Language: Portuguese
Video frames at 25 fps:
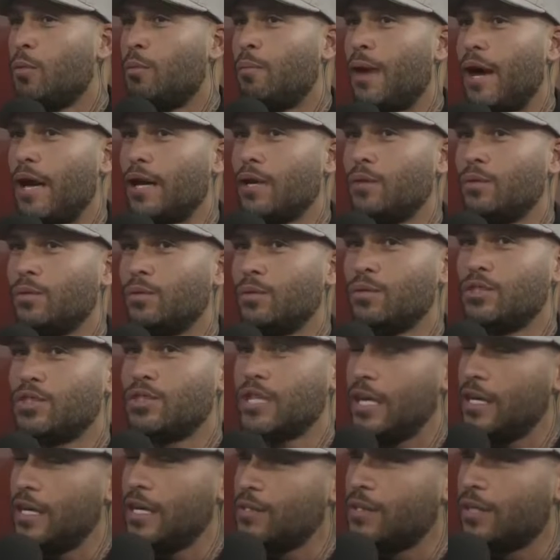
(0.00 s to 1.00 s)
pai com
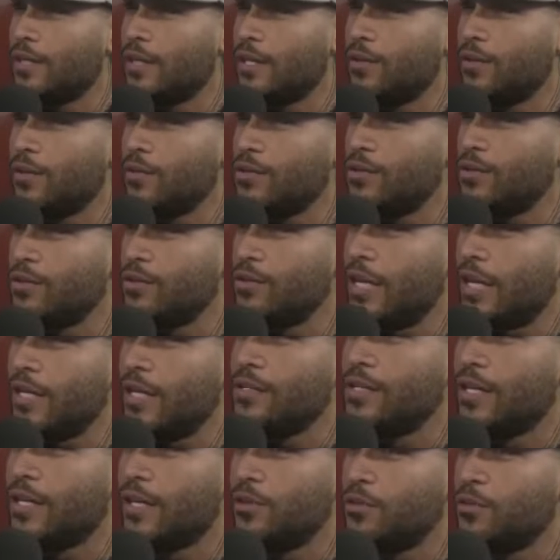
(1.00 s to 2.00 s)
6 anos,
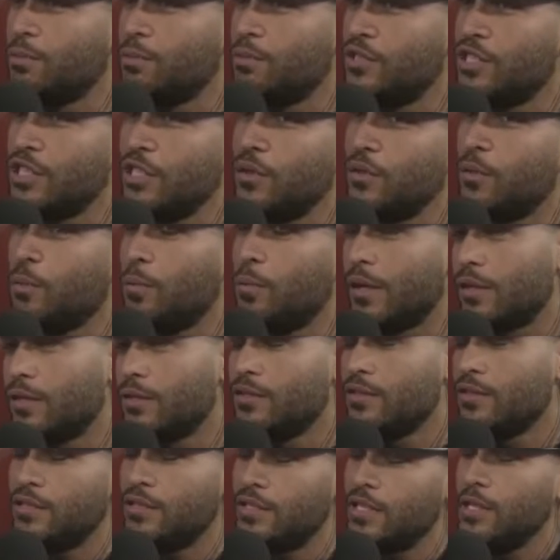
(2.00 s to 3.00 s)
6 anos,
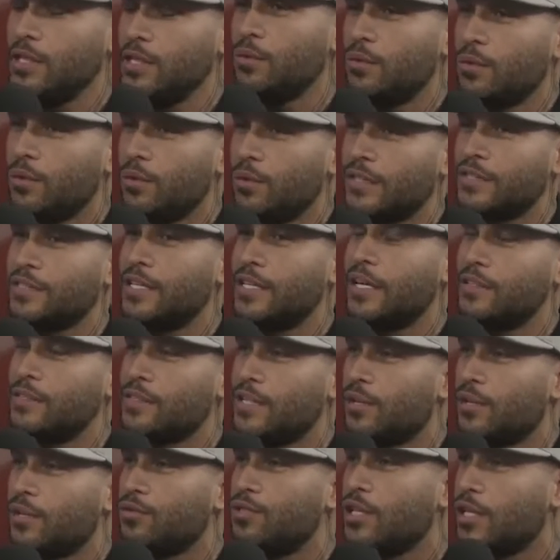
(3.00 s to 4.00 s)
5 a 6
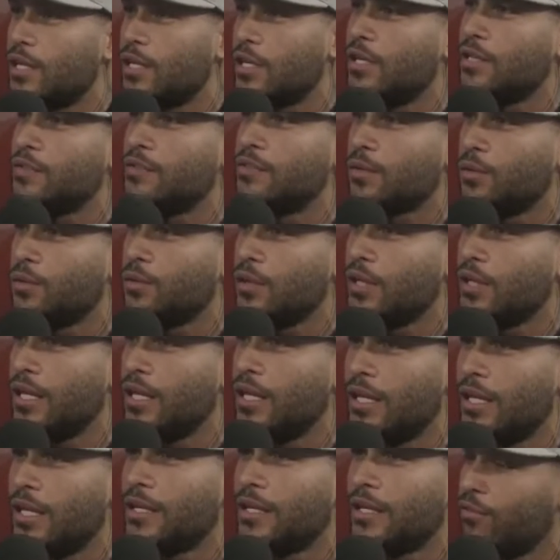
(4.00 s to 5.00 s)
anos de câncer. Cuidei
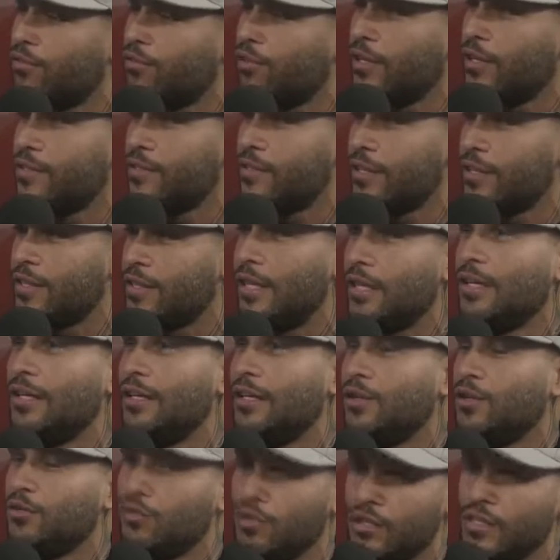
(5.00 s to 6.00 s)
dele até ele falecer.
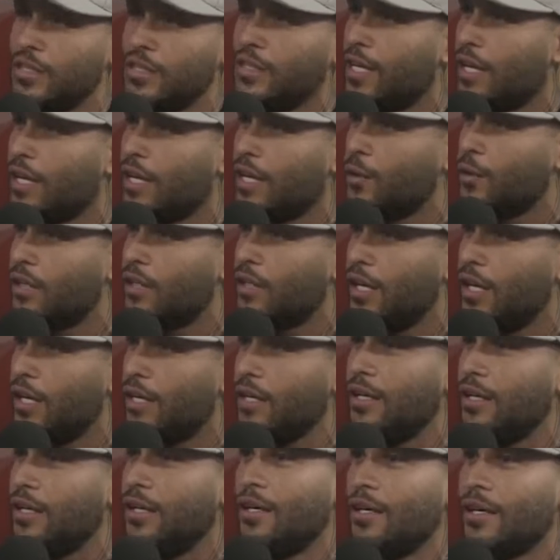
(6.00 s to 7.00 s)
Fiz enterro
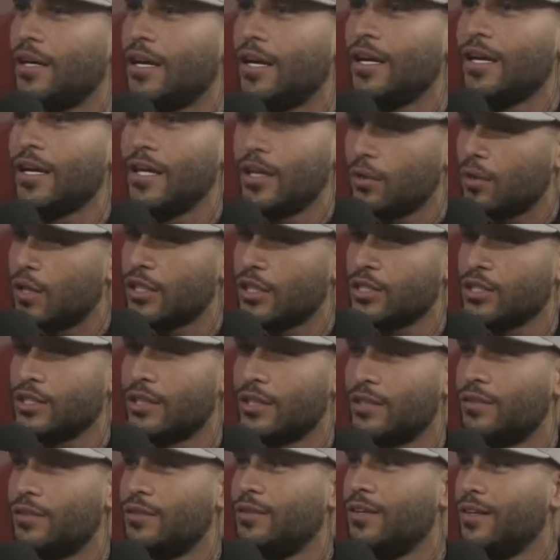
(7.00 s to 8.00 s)
dele, carreguei o
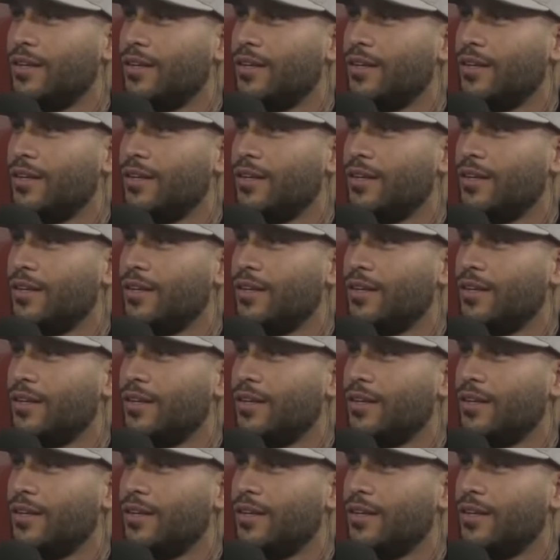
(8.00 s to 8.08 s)
caixão